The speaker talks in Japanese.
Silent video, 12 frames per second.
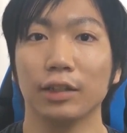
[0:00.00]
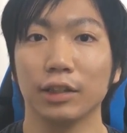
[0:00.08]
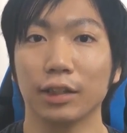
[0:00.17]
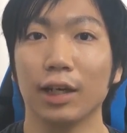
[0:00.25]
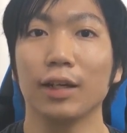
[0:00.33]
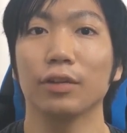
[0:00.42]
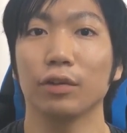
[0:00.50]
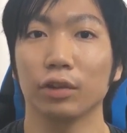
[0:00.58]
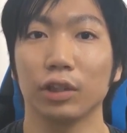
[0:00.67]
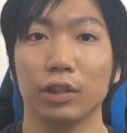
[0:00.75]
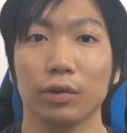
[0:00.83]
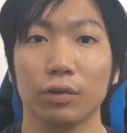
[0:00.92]
しっかり
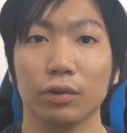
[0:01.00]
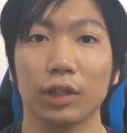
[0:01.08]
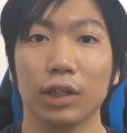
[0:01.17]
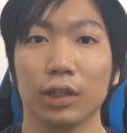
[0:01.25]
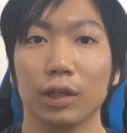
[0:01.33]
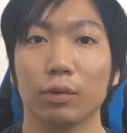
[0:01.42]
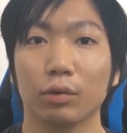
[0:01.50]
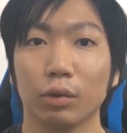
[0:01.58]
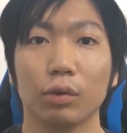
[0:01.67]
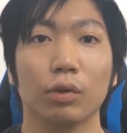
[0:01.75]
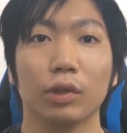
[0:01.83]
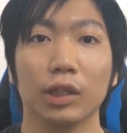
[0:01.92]
と基本的なこ
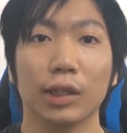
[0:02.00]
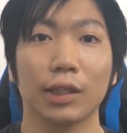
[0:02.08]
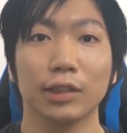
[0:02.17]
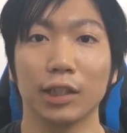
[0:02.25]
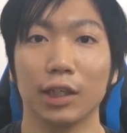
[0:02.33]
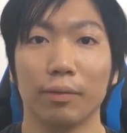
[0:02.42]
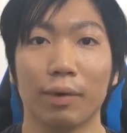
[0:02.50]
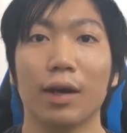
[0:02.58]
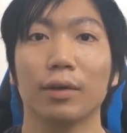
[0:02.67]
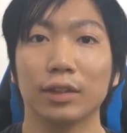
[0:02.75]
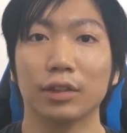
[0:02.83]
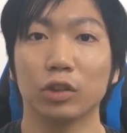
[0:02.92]
とを理解していれ
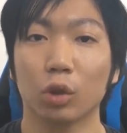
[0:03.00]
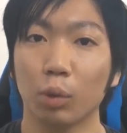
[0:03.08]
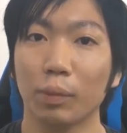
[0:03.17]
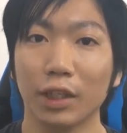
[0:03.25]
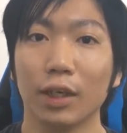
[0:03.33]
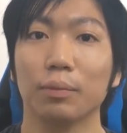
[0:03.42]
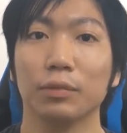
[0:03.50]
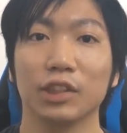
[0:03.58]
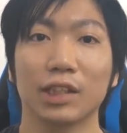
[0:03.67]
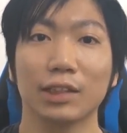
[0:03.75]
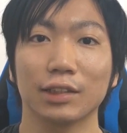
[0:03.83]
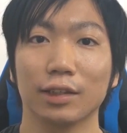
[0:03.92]
ばそこまで
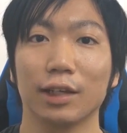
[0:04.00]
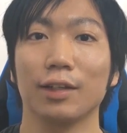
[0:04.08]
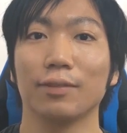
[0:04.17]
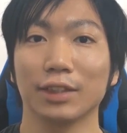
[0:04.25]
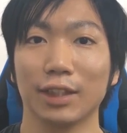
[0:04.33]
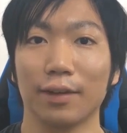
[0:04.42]
難しくあり